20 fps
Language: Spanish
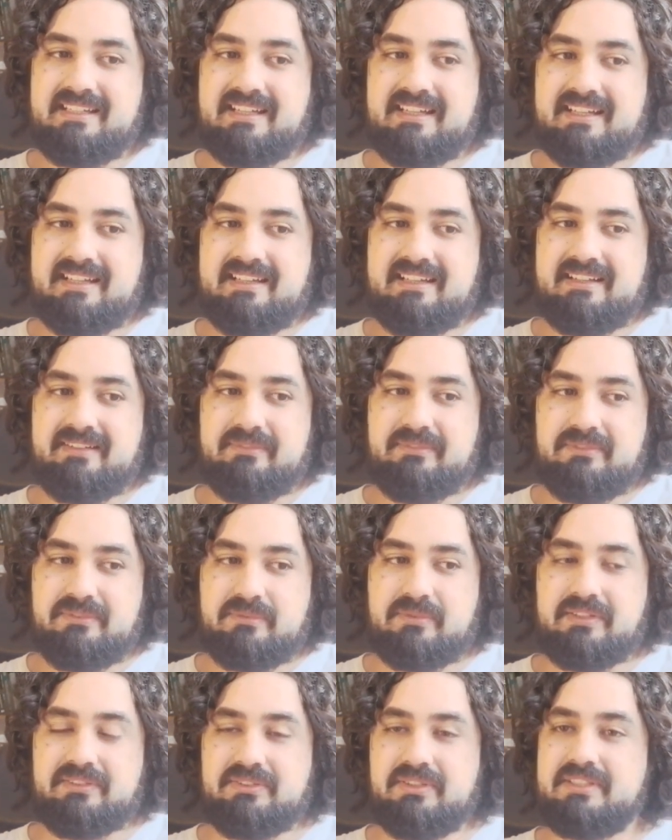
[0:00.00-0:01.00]
aun
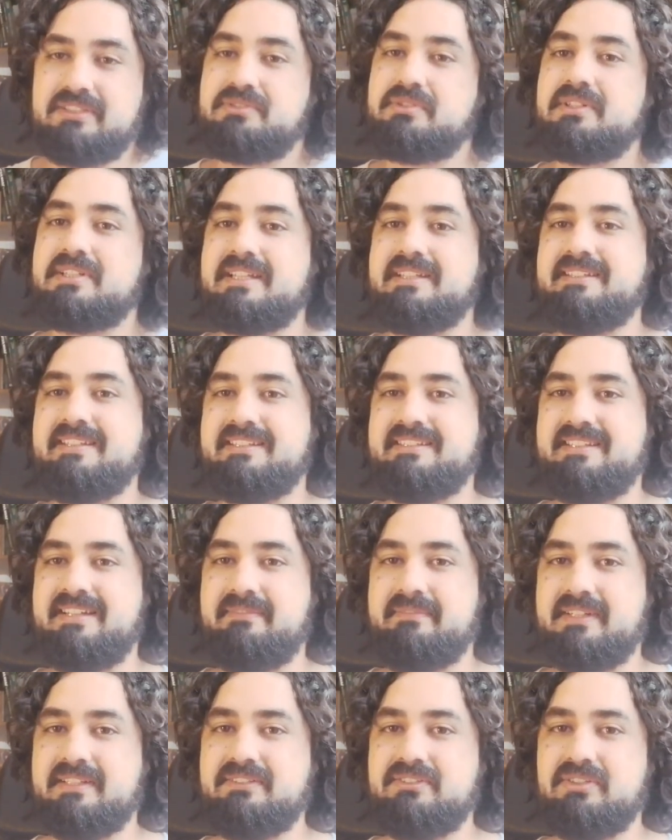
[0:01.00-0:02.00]
cuando esto es en
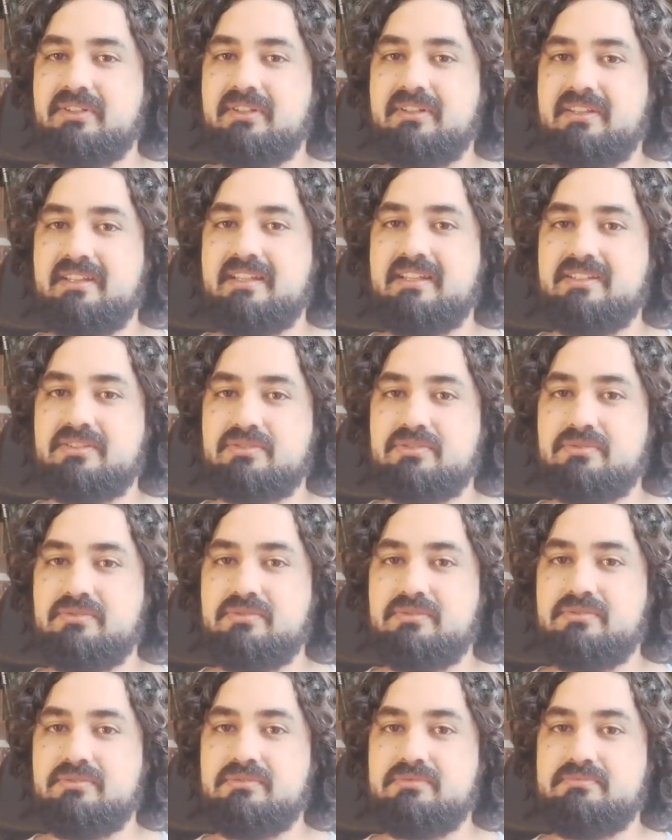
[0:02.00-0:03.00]
detrimento de su
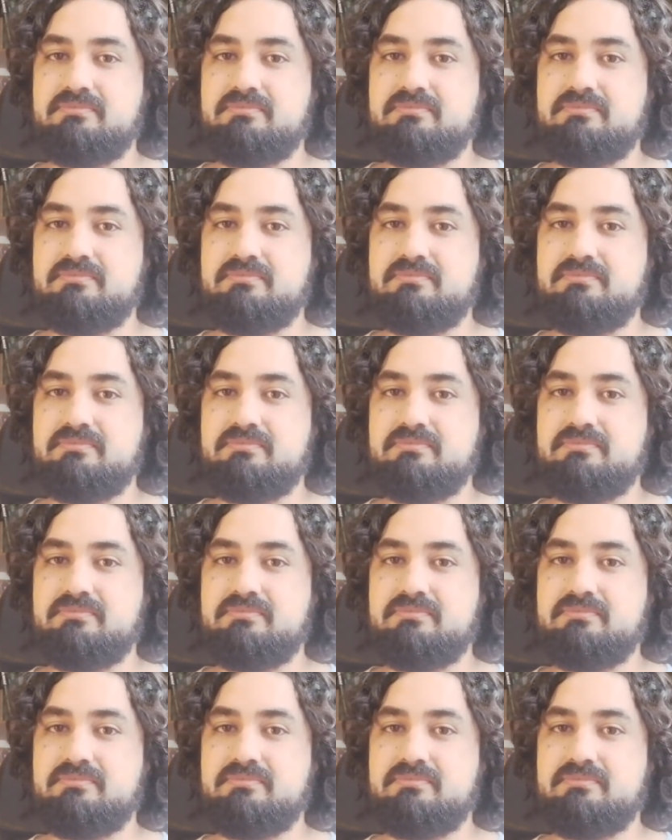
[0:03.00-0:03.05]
